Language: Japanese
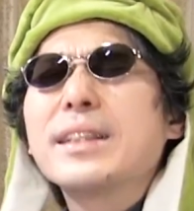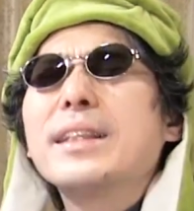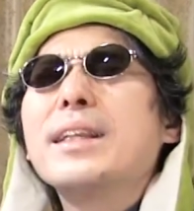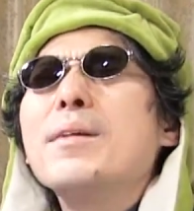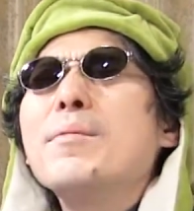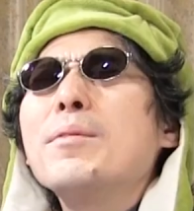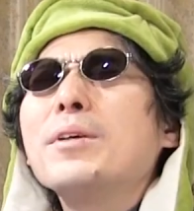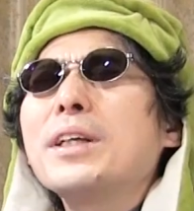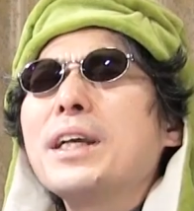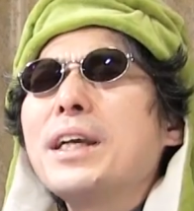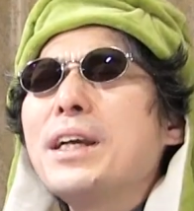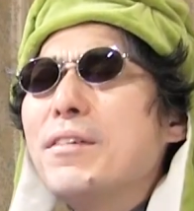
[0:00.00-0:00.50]
で
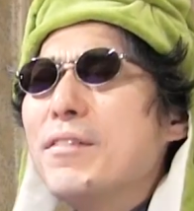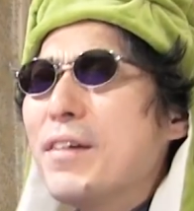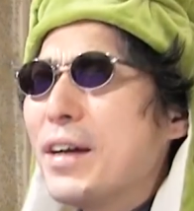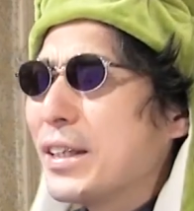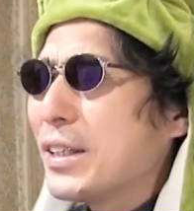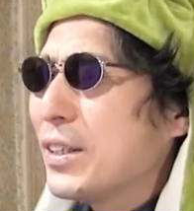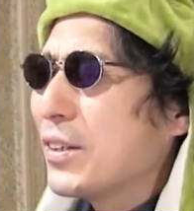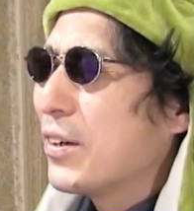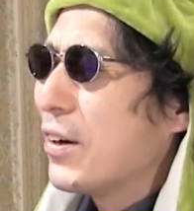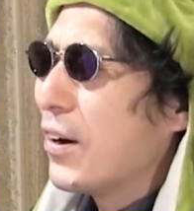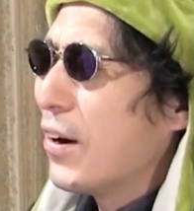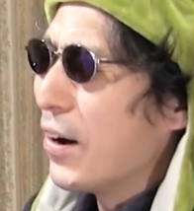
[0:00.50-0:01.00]
も金は
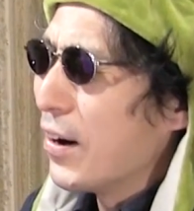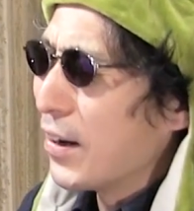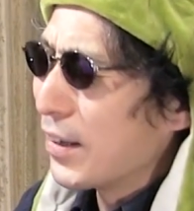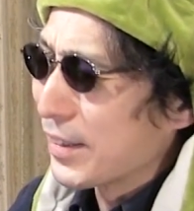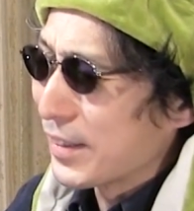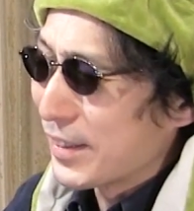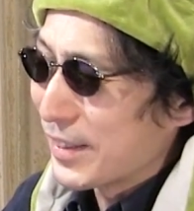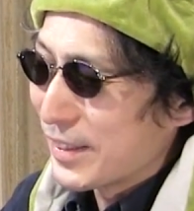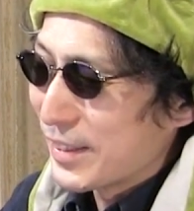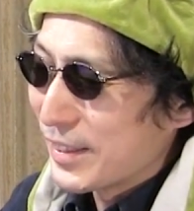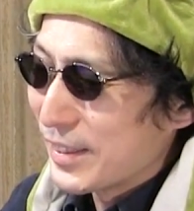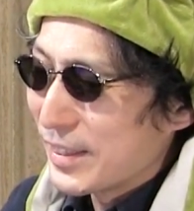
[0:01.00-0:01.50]
1
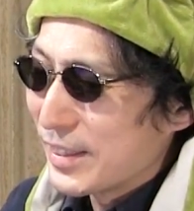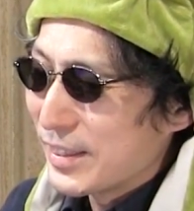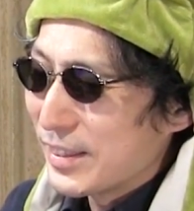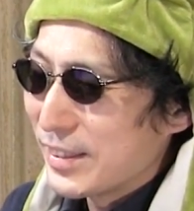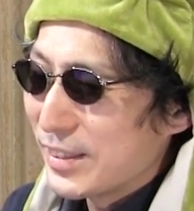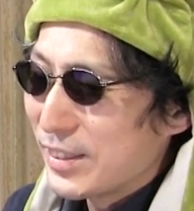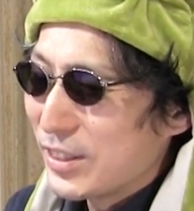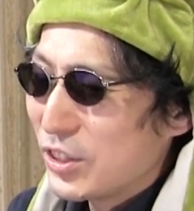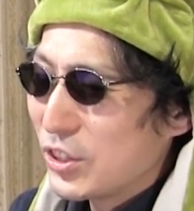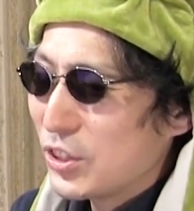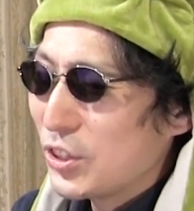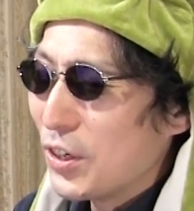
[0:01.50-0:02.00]
個
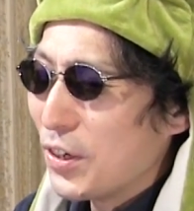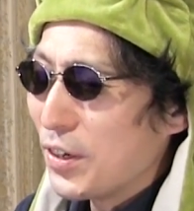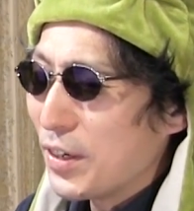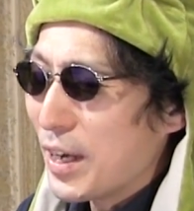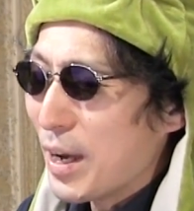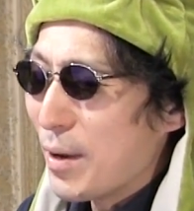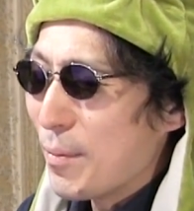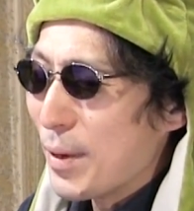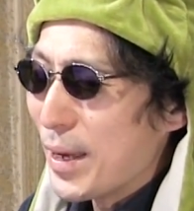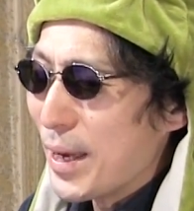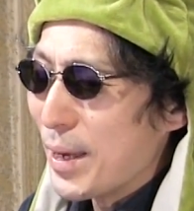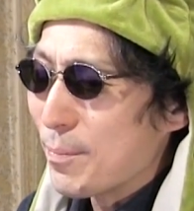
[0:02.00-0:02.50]
超
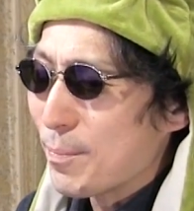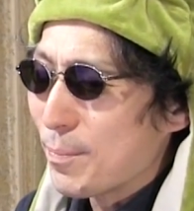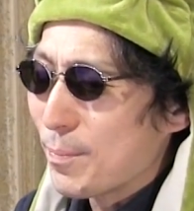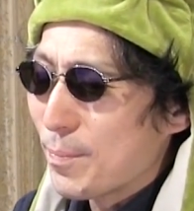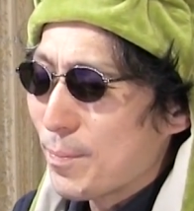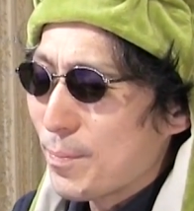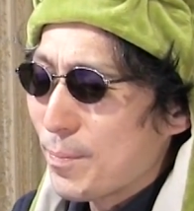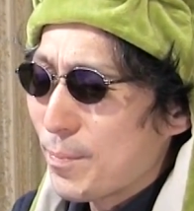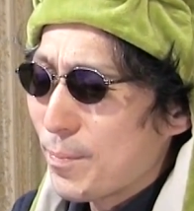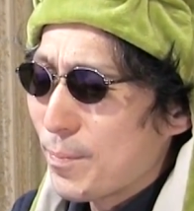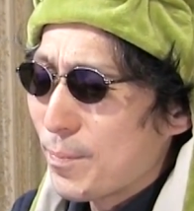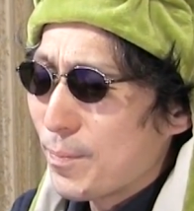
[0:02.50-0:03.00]
やべえ
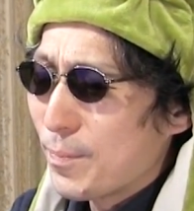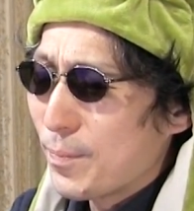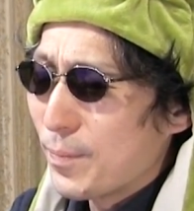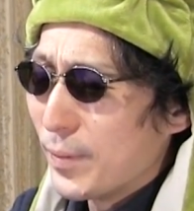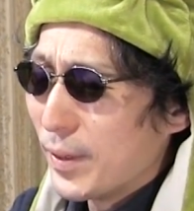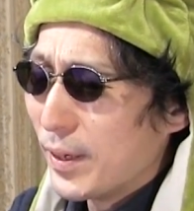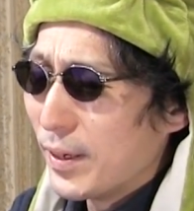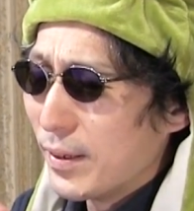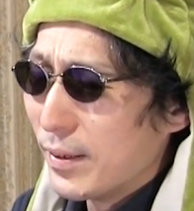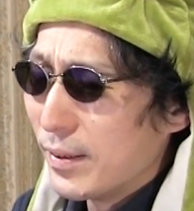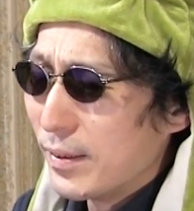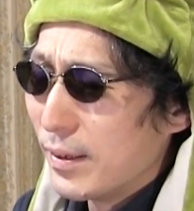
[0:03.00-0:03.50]

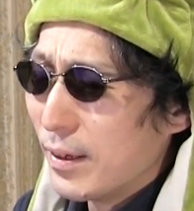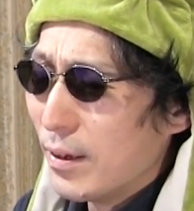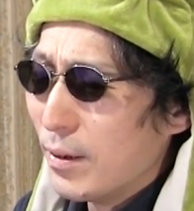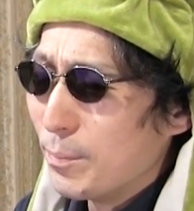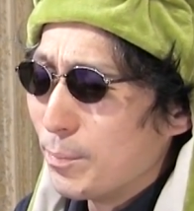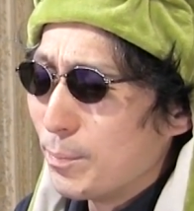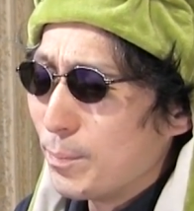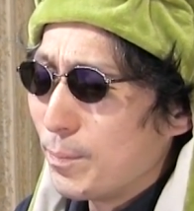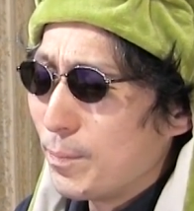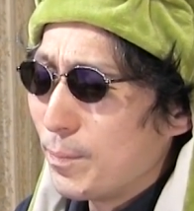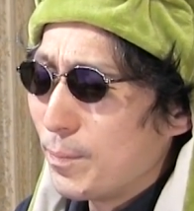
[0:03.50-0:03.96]
おっ